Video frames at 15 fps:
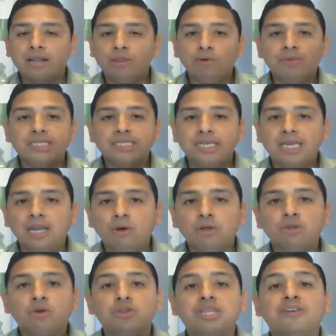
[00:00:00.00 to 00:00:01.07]
el
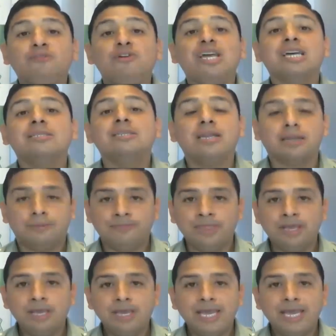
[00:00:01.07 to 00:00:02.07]
domicilio en donde voy a hacer